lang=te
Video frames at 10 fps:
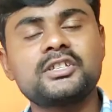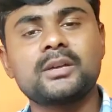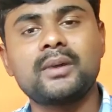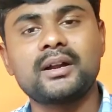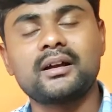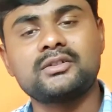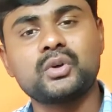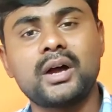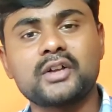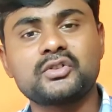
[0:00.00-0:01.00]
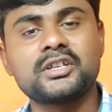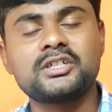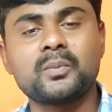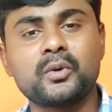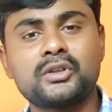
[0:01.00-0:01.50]
నుంచి అనమాట సో ఆసిస్
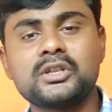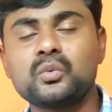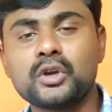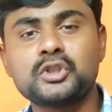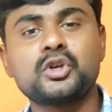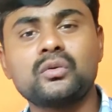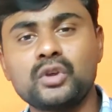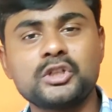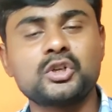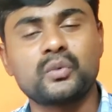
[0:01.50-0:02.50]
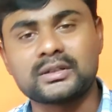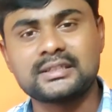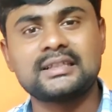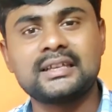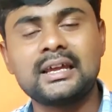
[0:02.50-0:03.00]
నుంచి ఎప్పటి నుంచి ఇది ఊరించుకొని ఊరించుకొని
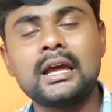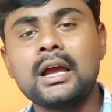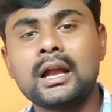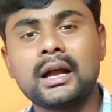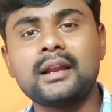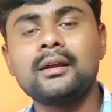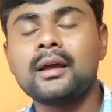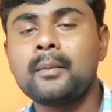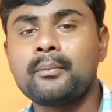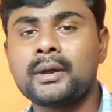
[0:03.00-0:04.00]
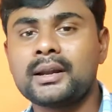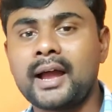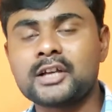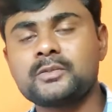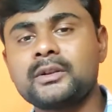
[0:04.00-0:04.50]
వస్తుంది కానీ మనకి
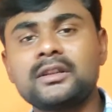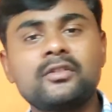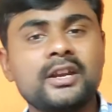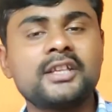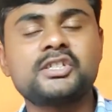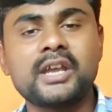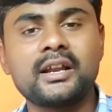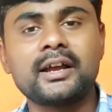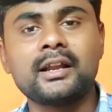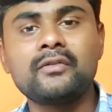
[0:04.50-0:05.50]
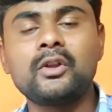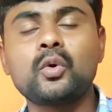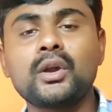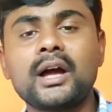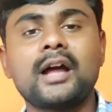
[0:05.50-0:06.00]
లాస్ట్ మంత్ ఇది రిలీజ్ చేయాలి కానీ వీళ్ళు
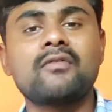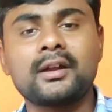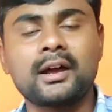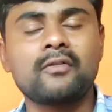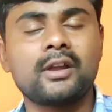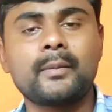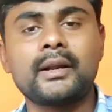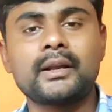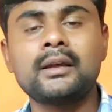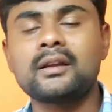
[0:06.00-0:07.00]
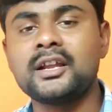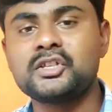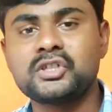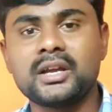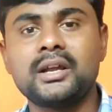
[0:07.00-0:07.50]
కొన్ని అరివాన్ కారణం వల్ల మనకి
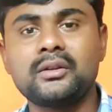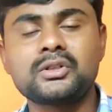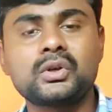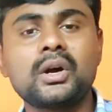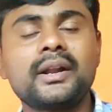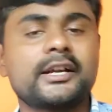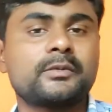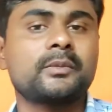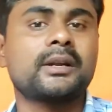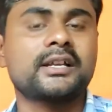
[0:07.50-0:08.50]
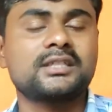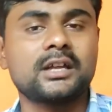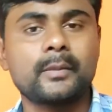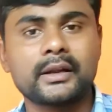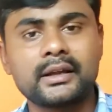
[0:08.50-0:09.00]
రిలీజ్ చేయలేదు సో నెక్స్ట్ మంత్ మనకు
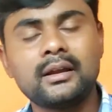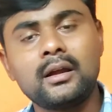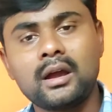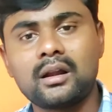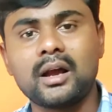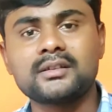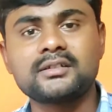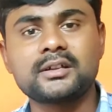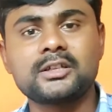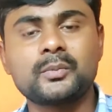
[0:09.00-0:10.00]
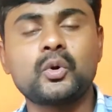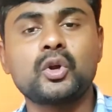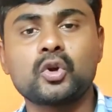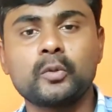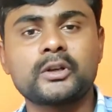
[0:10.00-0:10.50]
ఖచ్చితంగా మనకి లాంచ్ చేస్తారని చెప్పి
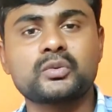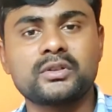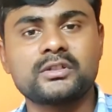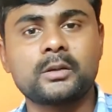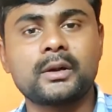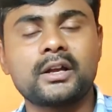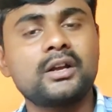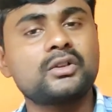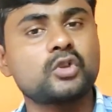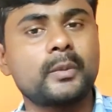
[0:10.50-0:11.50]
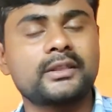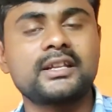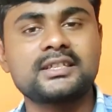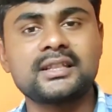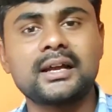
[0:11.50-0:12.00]
కొన్ని రోమర్స్ వస్తున్నాయి అనమాట సో మనకు
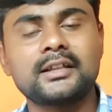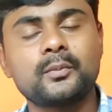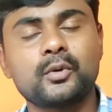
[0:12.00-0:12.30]
తెలిసిందాక దీని